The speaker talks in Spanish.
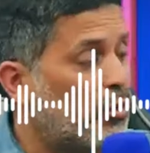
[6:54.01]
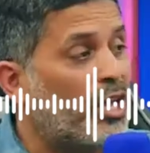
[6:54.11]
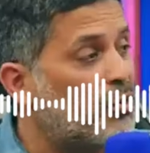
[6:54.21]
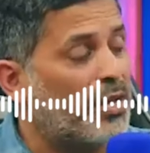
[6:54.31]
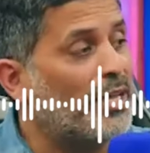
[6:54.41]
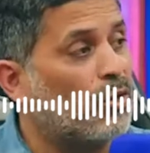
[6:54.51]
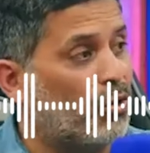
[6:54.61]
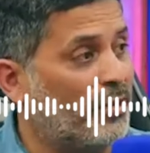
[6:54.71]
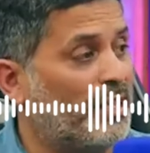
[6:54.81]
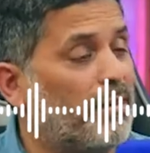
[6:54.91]
Estoy
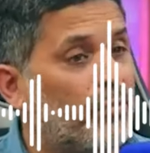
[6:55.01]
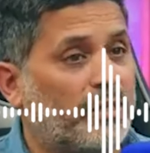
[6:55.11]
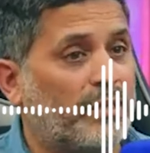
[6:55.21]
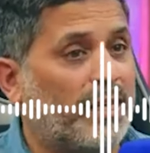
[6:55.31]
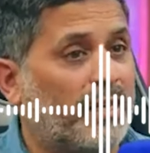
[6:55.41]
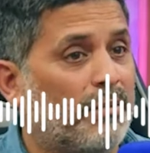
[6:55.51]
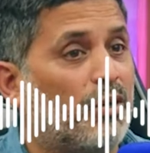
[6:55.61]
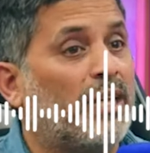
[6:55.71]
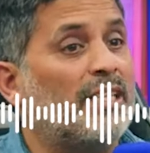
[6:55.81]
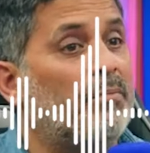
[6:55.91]
ayudando con el tema del
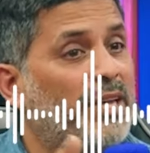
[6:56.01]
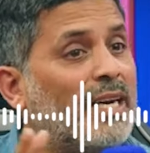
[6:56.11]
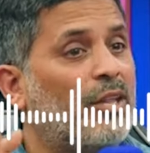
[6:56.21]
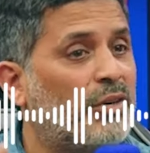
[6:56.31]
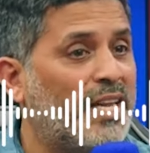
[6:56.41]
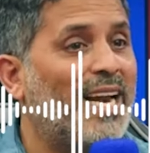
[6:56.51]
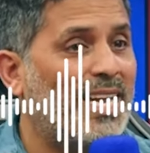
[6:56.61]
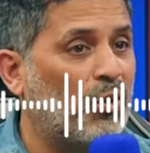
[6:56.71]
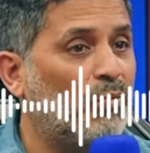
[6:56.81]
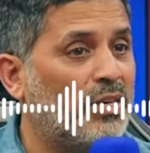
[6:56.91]
porcentaje, porque también le doné
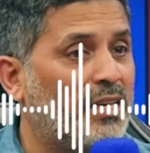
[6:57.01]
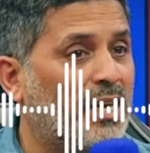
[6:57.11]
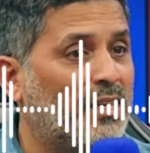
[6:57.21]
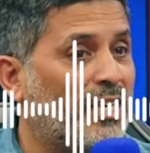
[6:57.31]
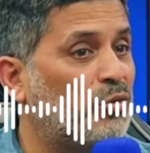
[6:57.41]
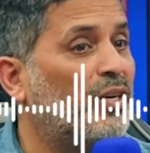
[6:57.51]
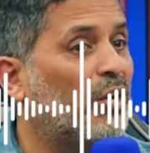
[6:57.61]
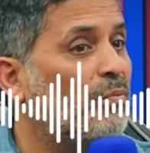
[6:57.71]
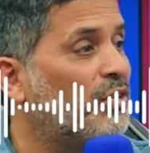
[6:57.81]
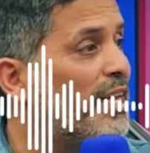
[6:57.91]
a la comunidad, que es
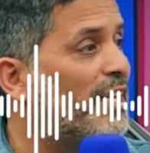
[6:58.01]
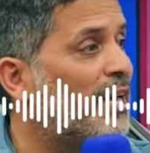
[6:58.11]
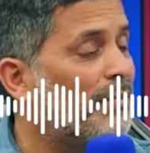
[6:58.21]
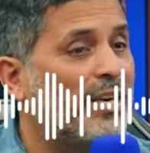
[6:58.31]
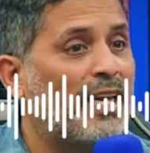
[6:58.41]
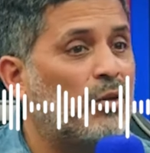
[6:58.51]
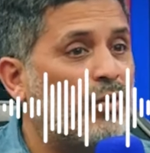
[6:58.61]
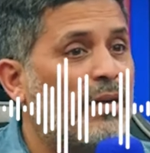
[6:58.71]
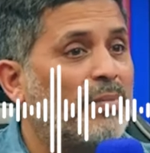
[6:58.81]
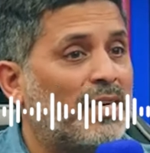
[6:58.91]
una comunidad que alberga
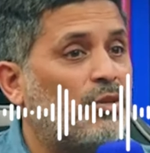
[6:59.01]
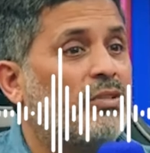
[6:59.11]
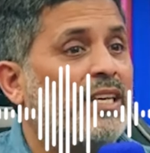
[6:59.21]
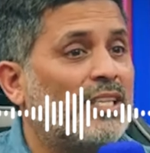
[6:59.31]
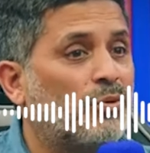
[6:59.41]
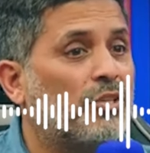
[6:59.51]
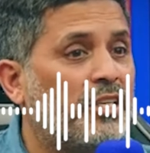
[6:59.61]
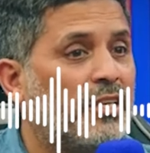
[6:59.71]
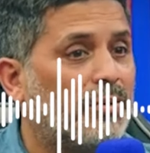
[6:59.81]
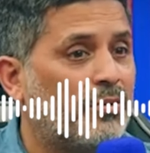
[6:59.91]
y cuida perritos en el
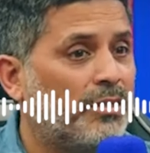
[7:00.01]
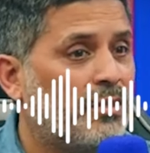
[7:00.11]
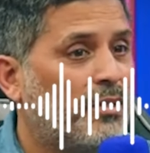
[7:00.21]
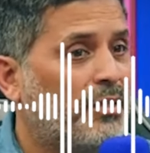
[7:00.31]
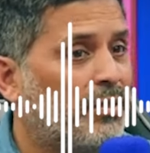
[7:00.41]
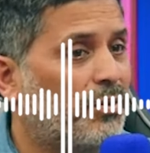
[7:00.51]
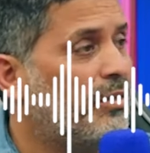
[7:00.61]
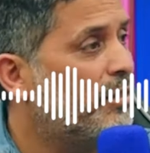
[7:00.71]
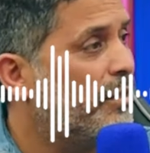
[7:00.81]
sur chico. ¿no?